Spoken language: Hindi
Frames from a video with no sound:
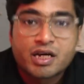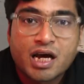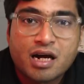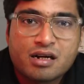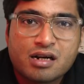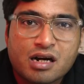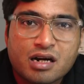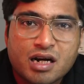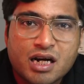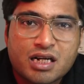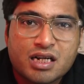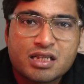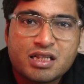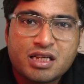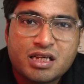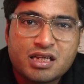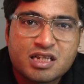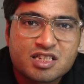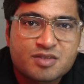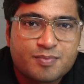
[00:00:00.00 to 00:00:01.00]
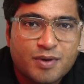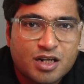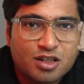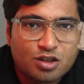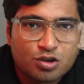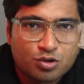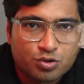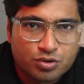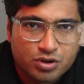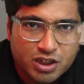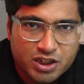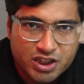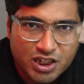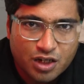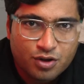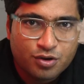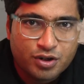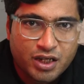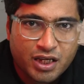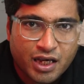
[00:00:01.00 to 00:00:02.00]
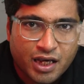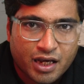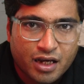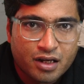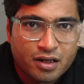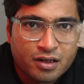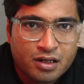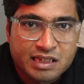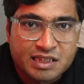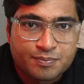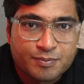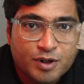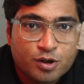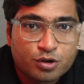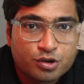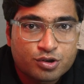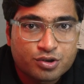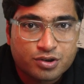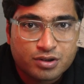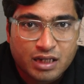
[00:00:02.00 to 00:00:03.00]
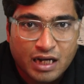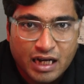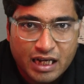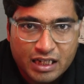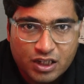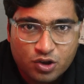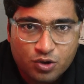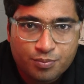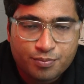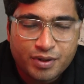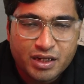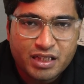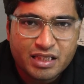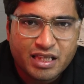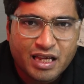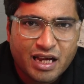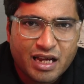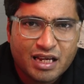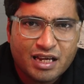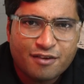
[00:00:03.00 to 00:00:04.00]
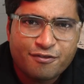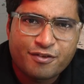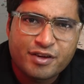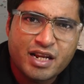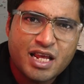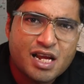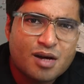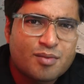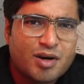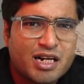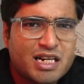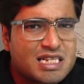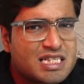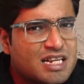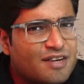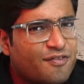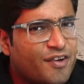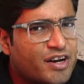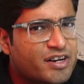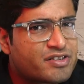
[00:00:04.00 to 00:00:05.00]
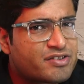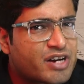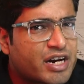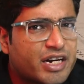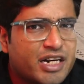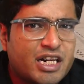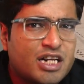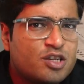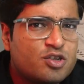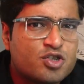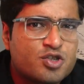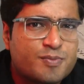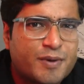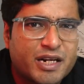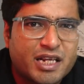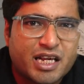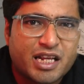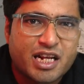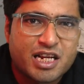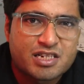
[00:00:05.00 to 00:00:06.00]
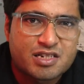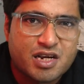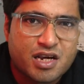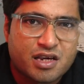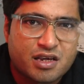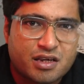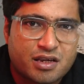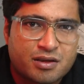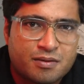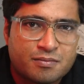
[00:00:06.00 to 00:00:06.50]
क्या गंगा नदी की इस बार जो दुर्दशा हुई है इसमें कुछ सुधार की उम्मीद है या फिर एक बार ये सिर्फ एक ट्रेंडिंग न्यूज बन के रह जाएगी